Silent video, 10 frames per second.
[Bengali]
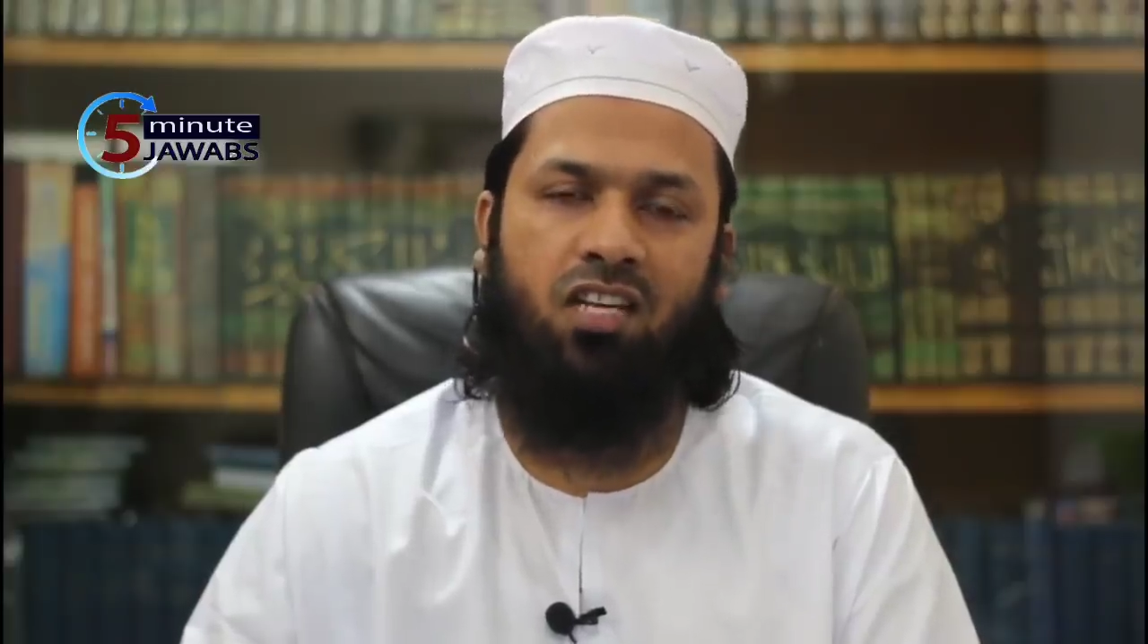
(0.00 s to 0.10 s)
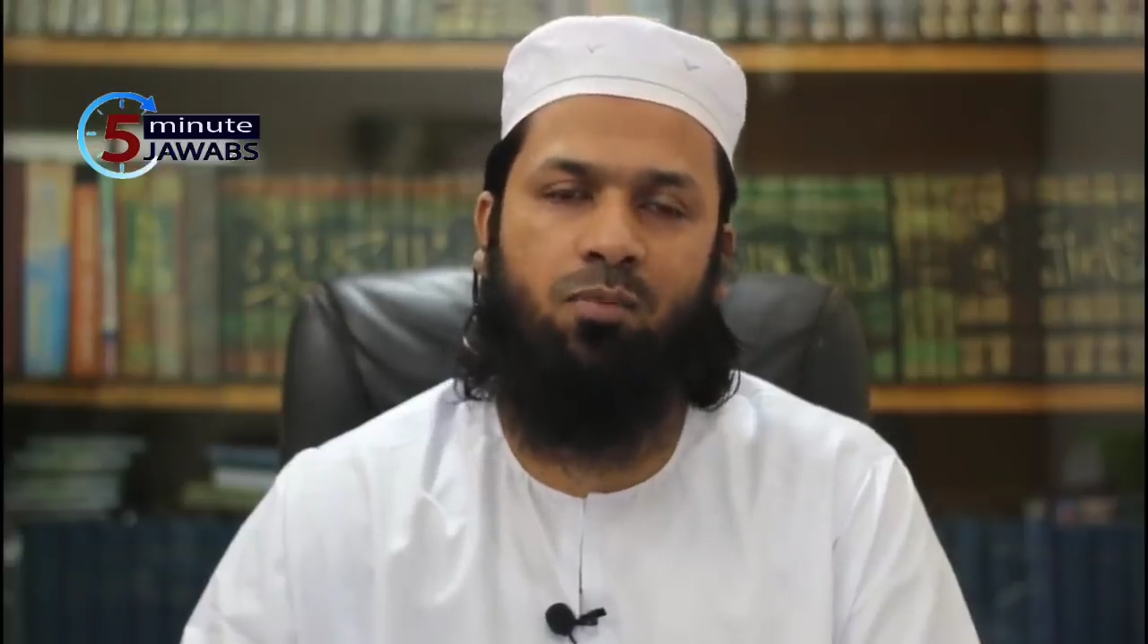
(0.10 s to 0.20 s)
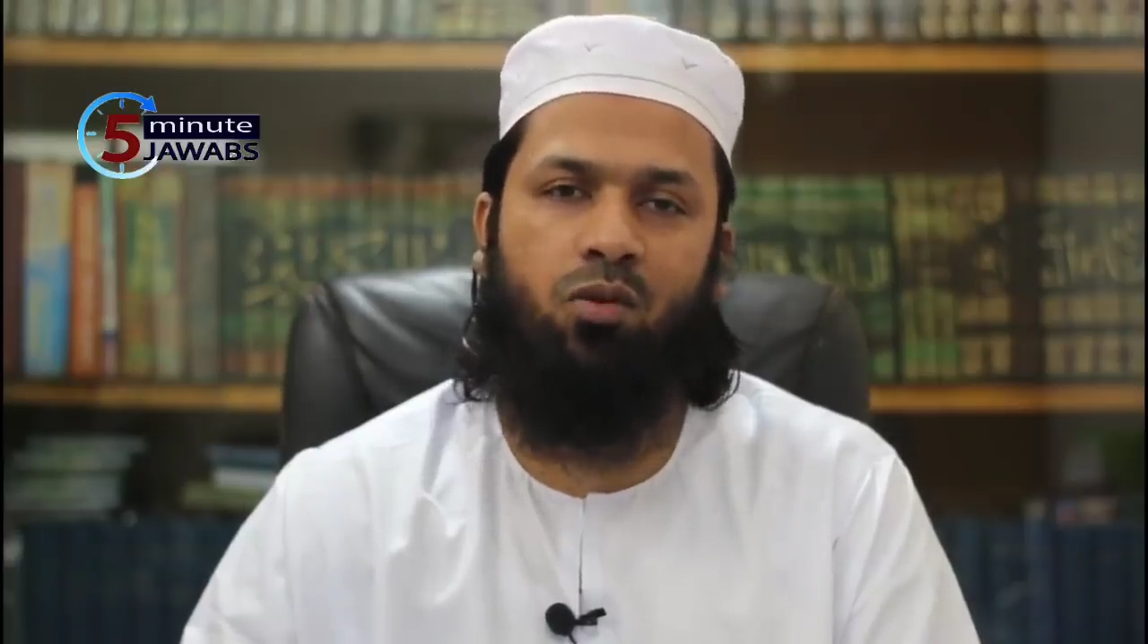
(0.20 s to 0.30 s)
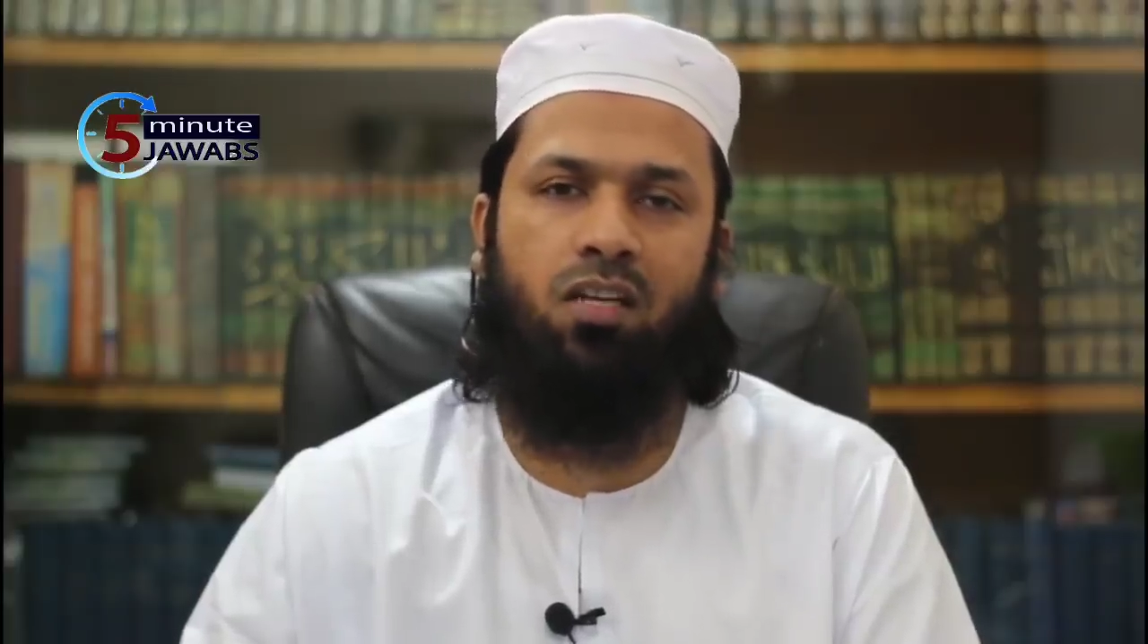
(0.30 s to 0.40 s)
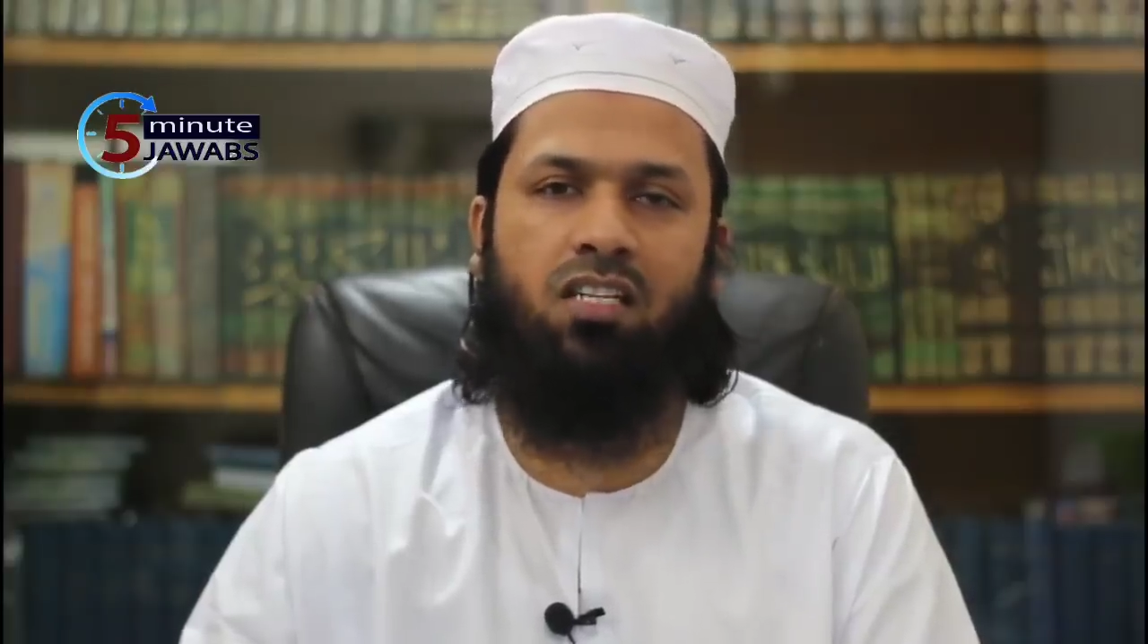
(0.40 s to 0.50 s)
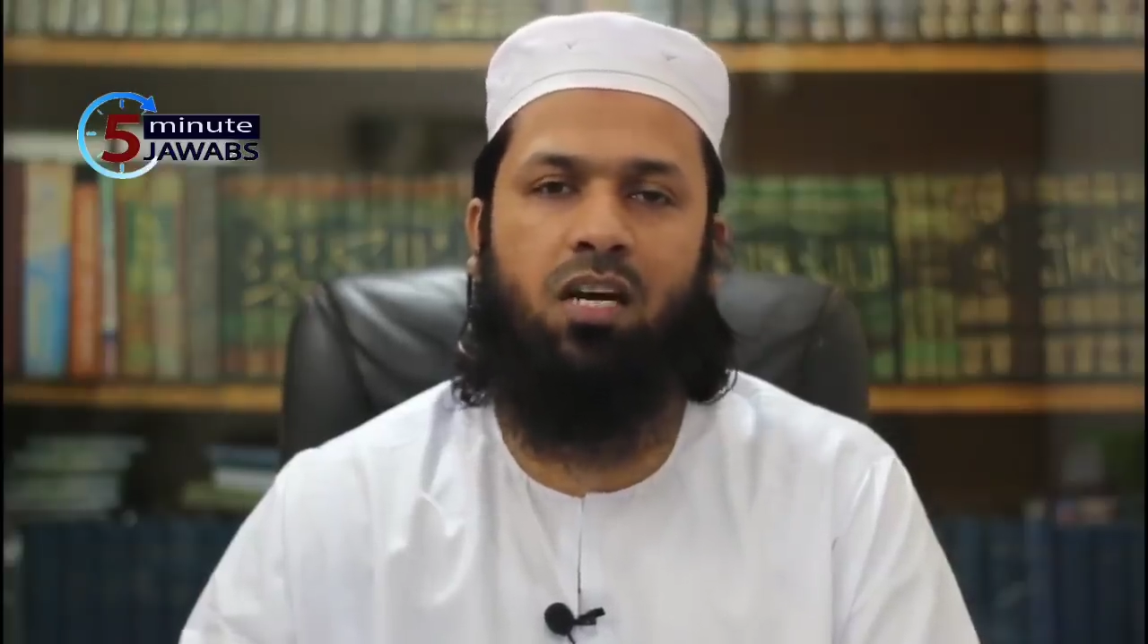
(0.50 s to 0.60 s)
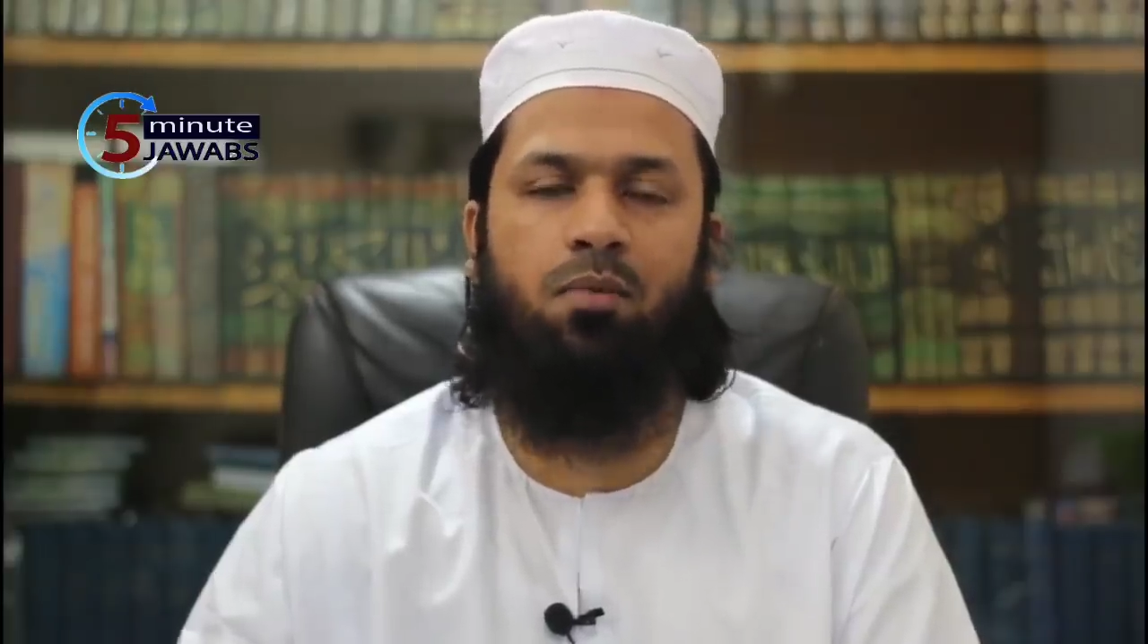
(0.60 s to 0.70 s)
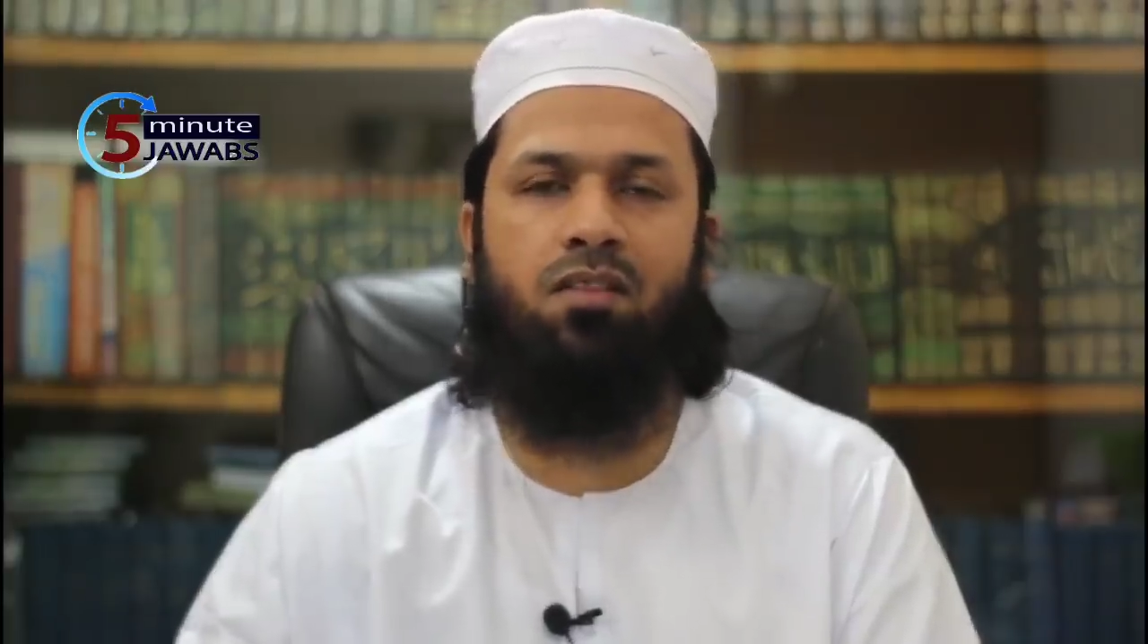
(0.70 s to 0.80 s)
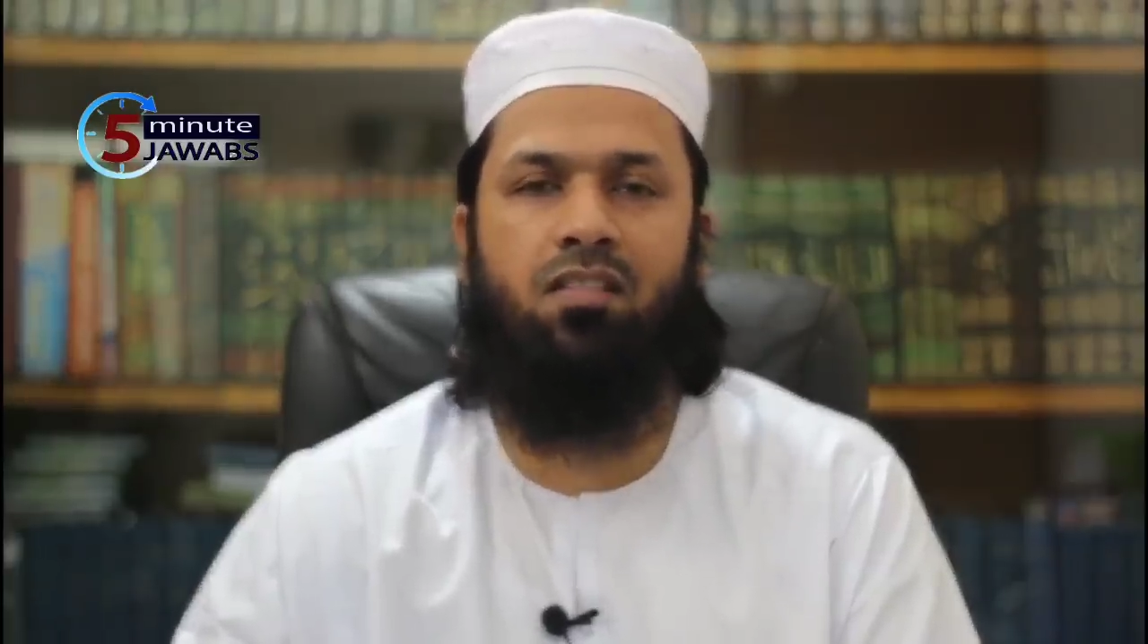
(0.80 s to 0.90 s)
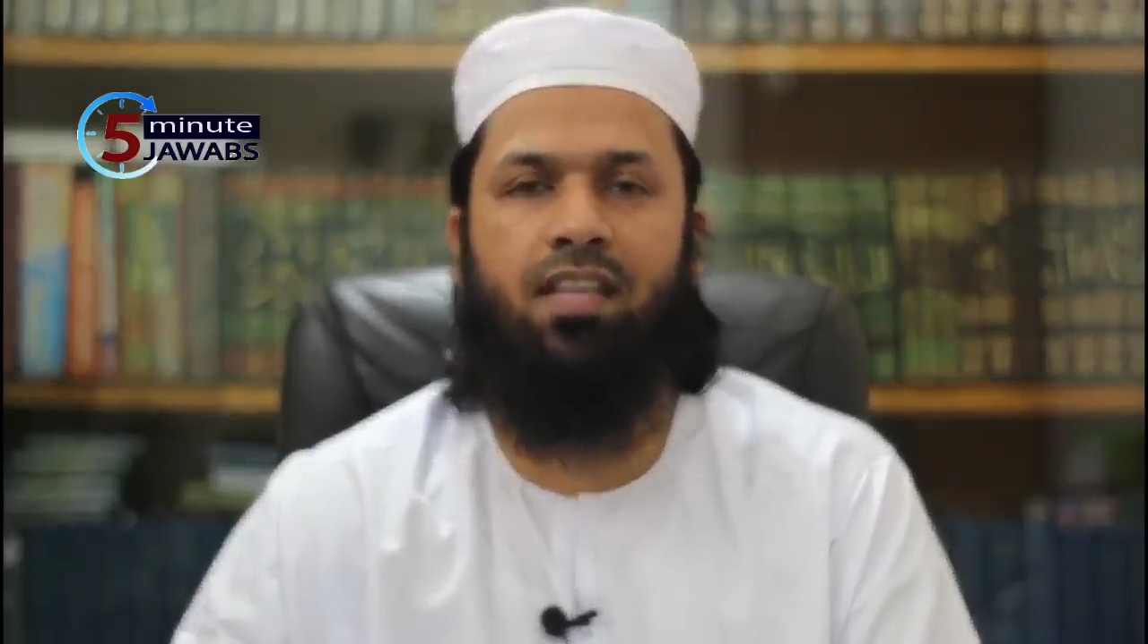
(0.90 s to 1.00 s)
এমনকি
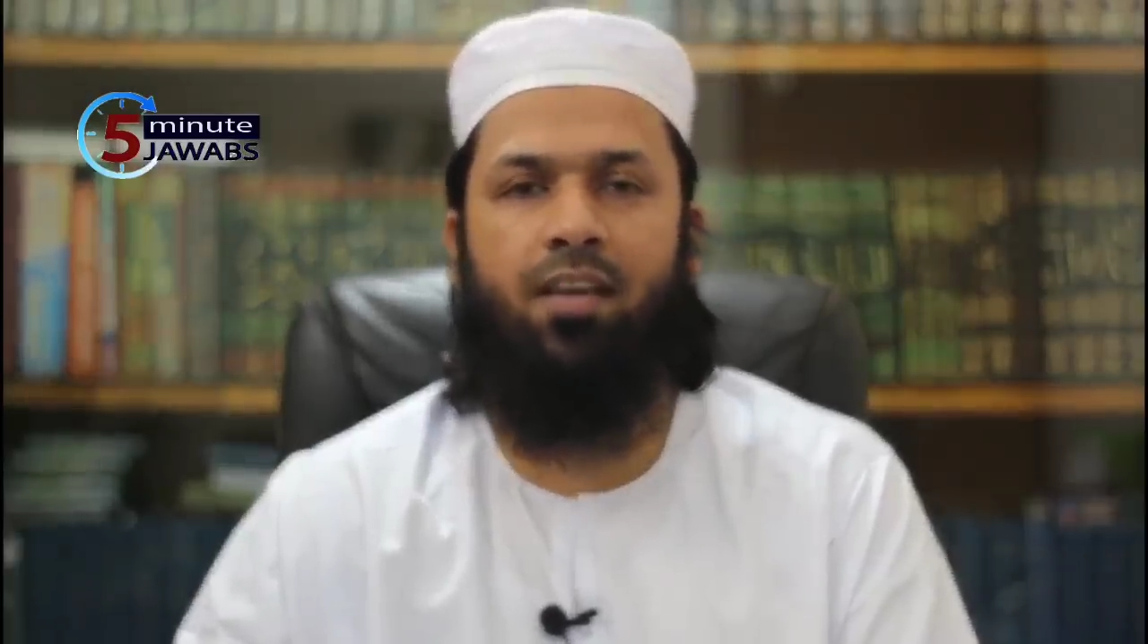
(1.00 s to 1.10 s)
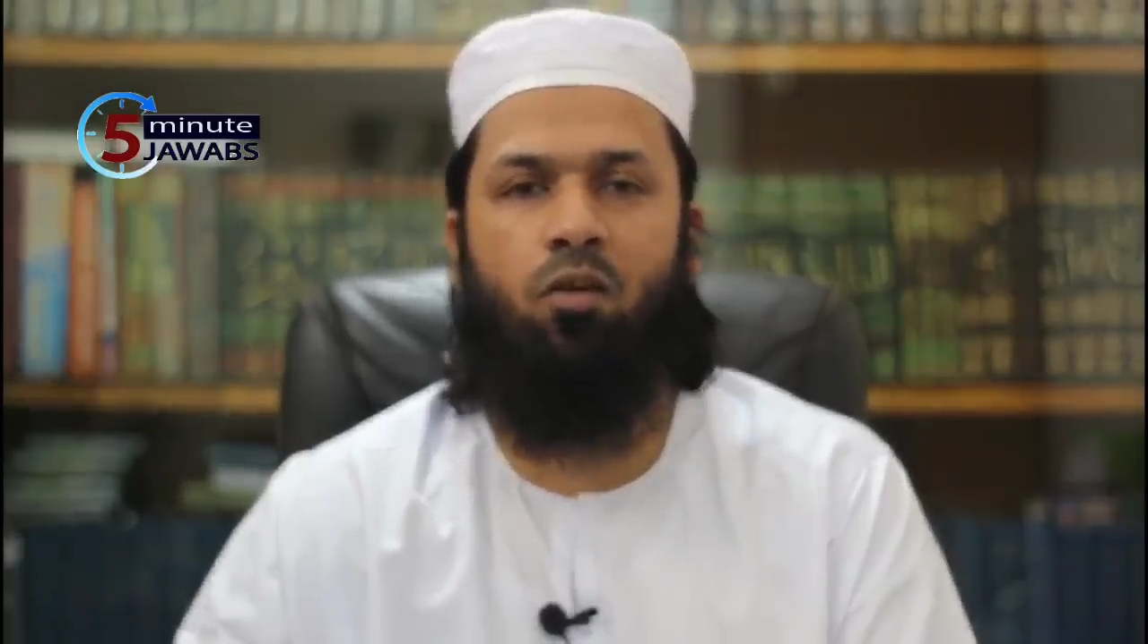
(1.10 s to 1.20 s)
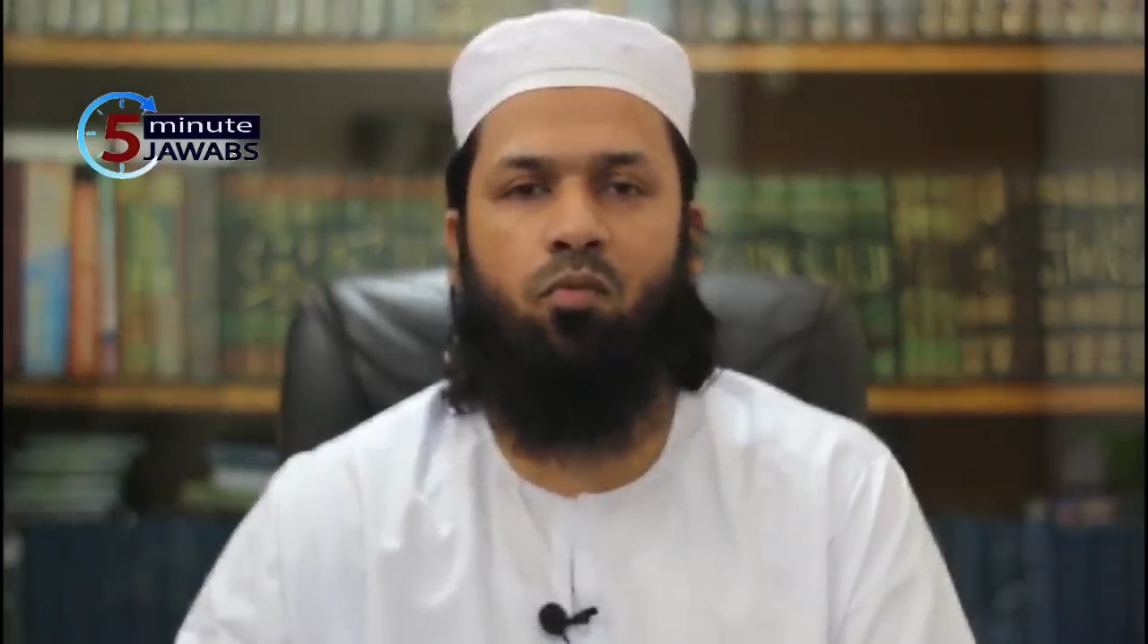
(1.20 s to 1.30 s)
স্বামী স্ত্রী একে